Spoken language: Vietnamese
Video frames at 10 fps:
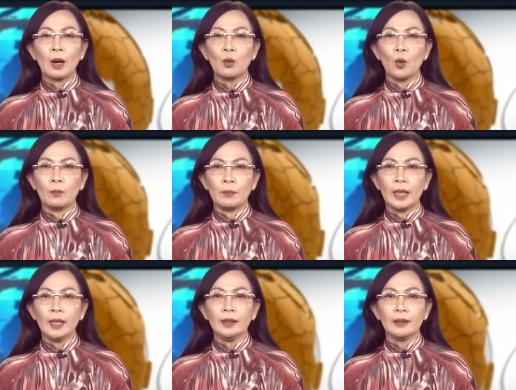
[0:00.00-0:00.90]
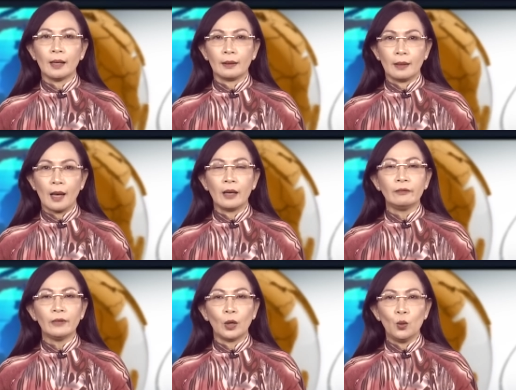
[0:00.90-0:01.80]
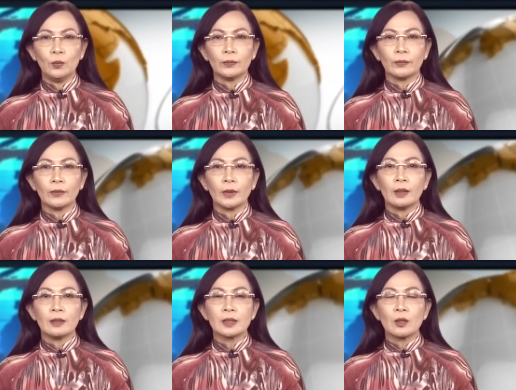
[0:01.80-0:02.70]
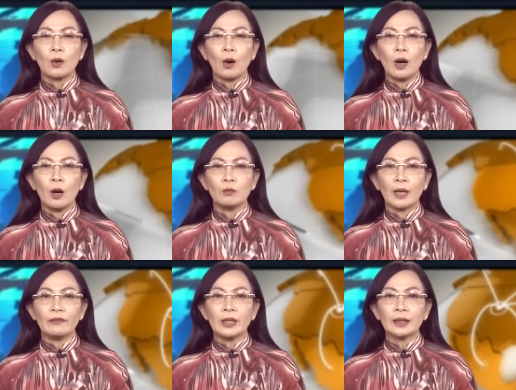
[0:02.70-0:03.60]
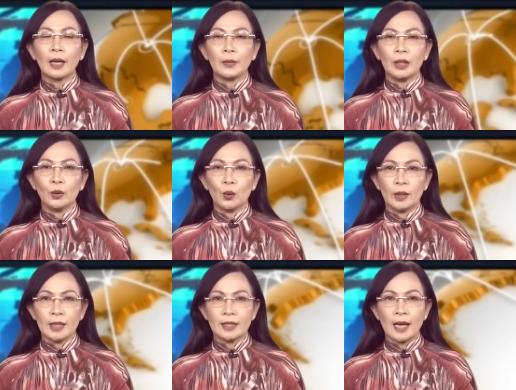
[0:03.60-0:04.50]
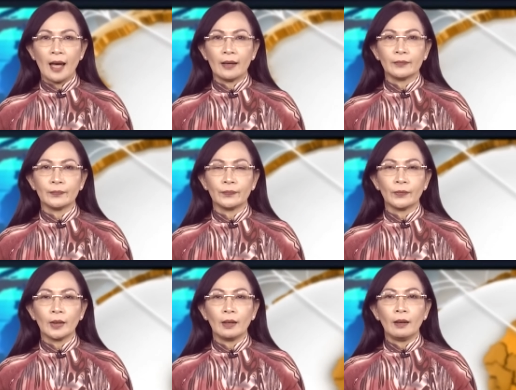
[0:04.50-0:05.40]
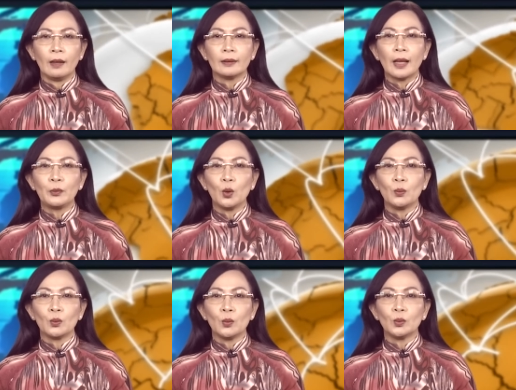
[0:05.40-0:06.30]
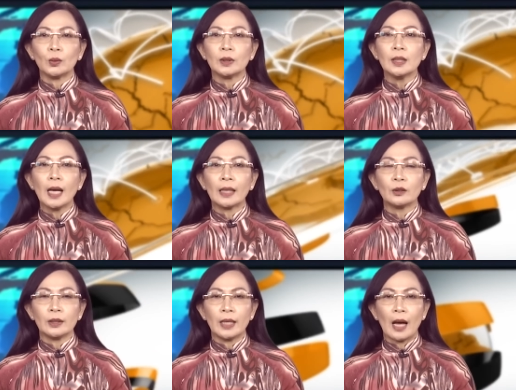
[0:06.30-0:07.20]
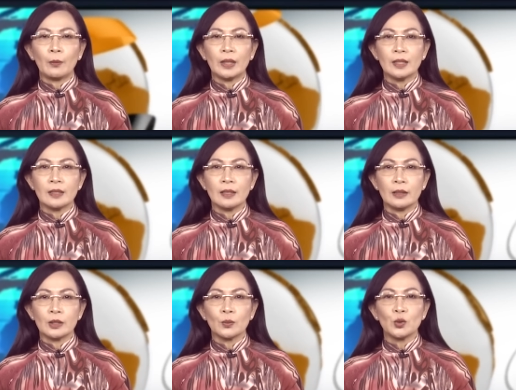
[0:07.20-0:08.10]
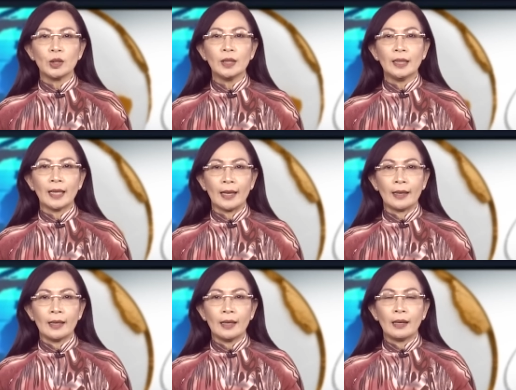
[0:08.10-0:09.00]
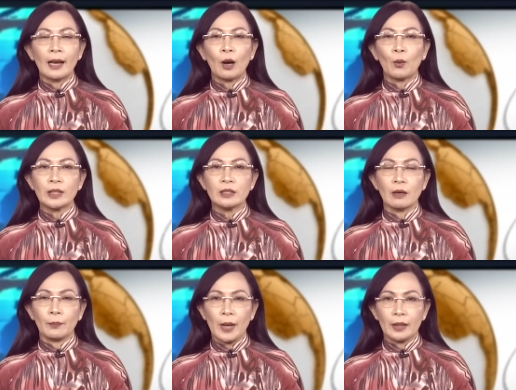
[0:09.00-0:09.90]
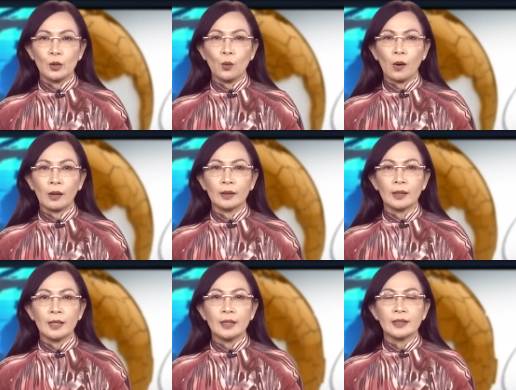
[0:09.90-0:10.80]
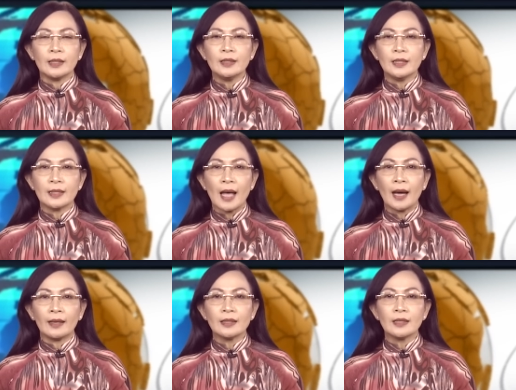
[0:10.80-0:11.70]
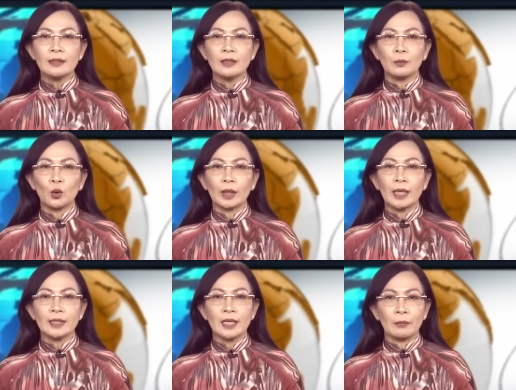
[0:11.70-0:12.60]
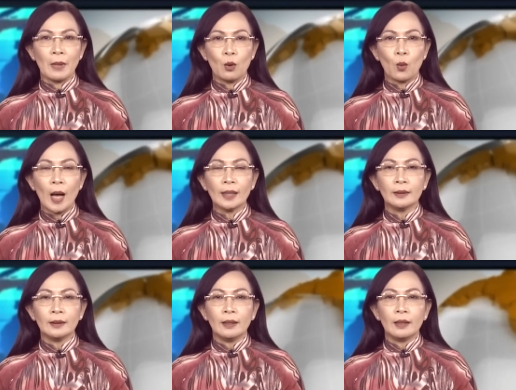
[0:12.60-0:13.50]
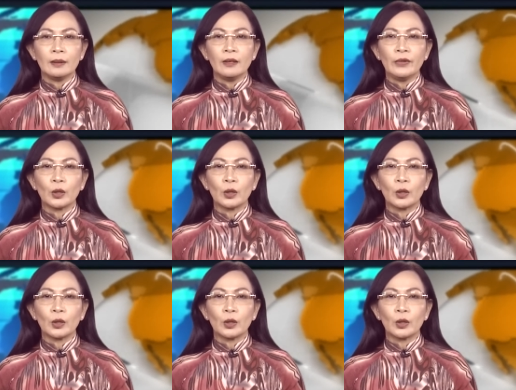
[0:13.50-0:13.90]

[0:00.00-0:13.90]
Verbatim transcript: bao gồm Mỹ, Nhật, Ấn và Úc. Sau đó, ông đã viếng thăm Indonesia. Tháp tùng cùng Thủ tướng Anthony Albanese trong chuyến đi này là Ngoại trưởng Penny Wong. Chính trị gia đã xây dựng một nghị trình bao quát, đưa